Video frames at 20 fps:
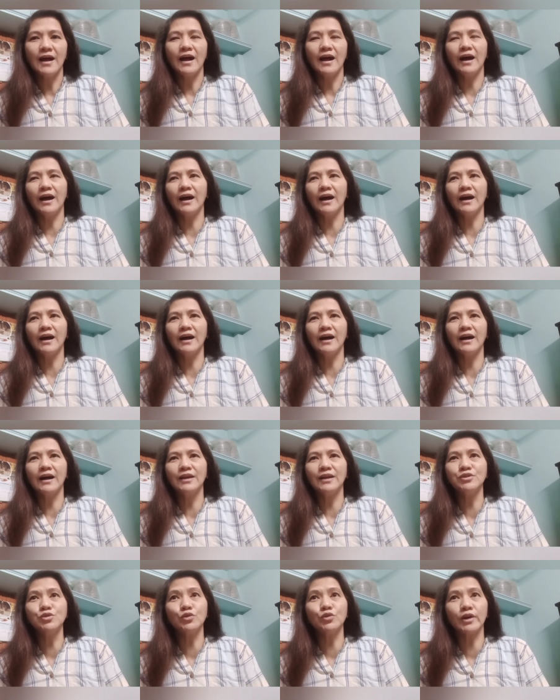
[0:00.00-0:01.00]

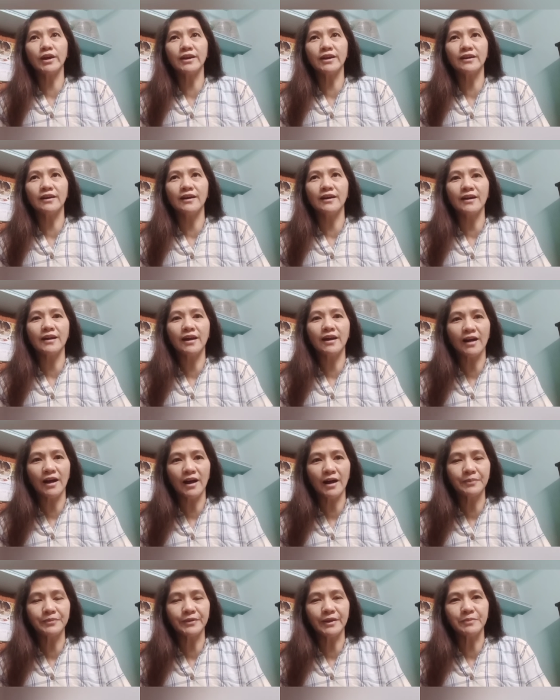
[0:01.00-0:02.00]
uh, New Era,
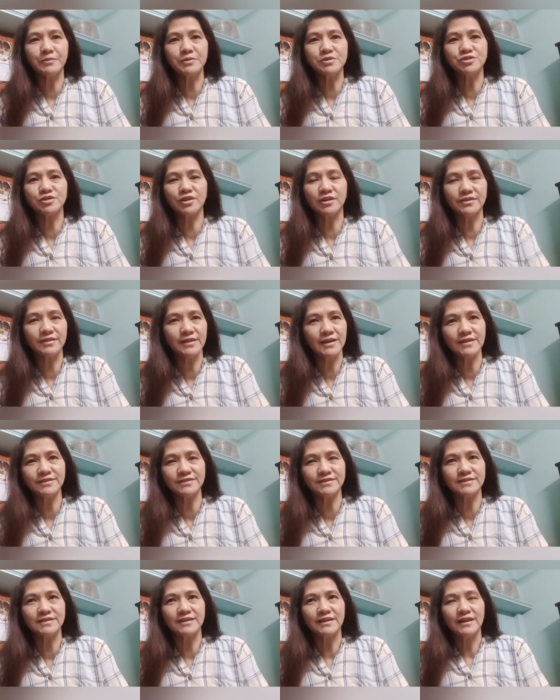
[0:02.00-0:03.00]
Cup, and Mitchell Ness
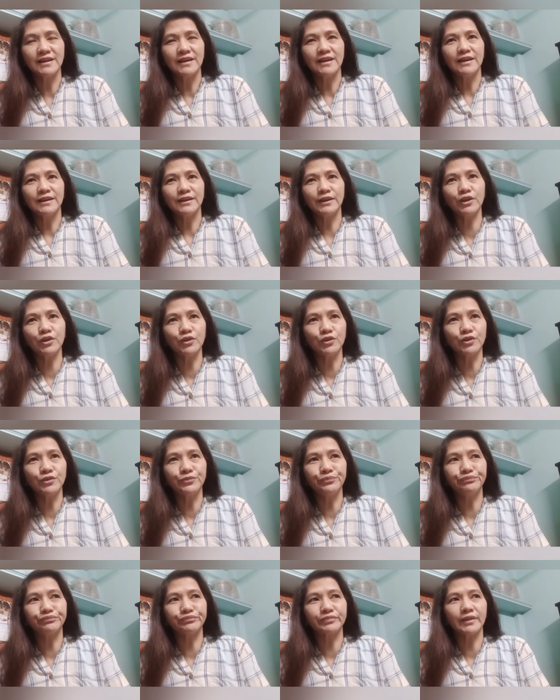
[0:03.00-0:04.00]
ngayon,
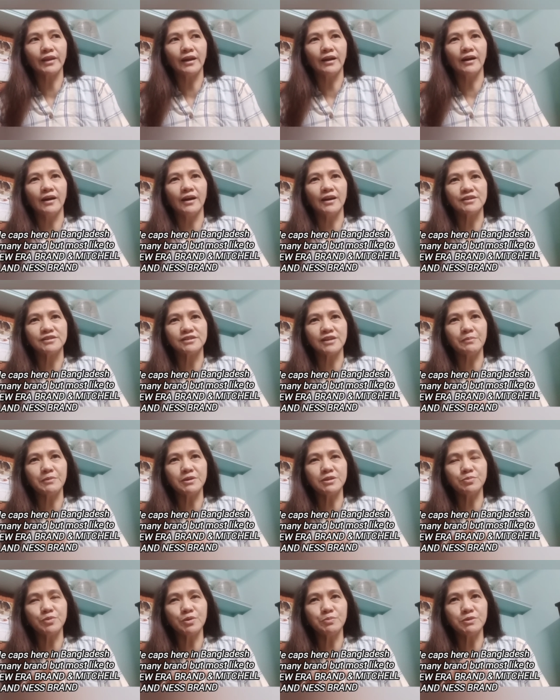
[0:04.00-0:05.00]
uh, siya
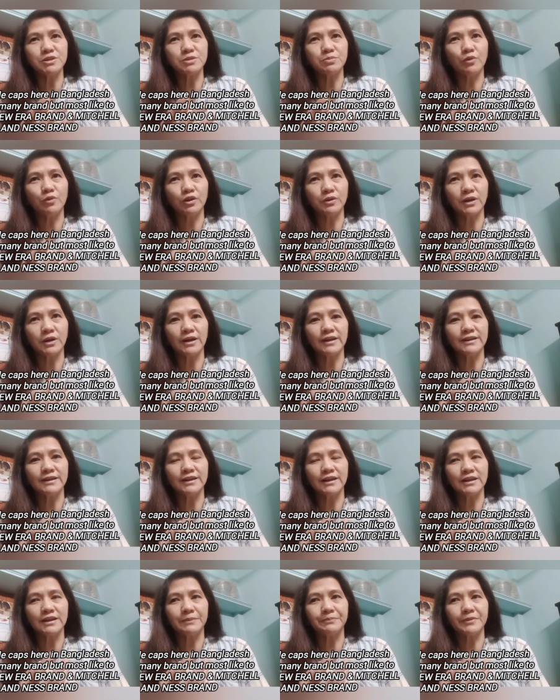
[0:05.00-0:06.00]
mismo mismo ang nga
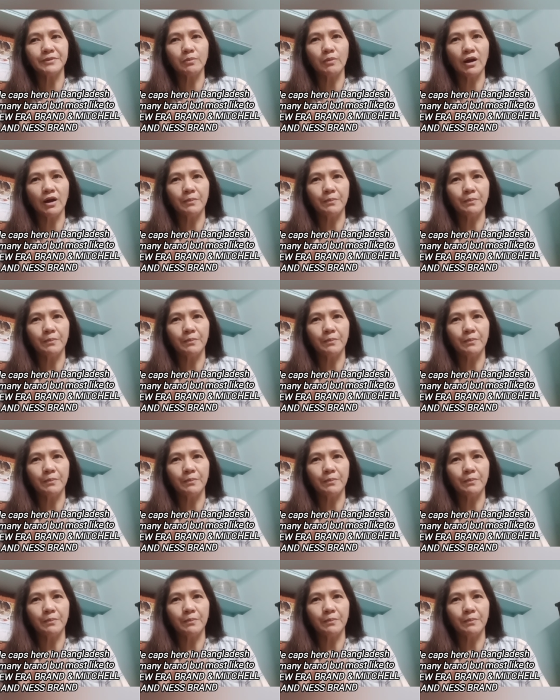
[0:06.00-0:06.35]
nag-anap ng mga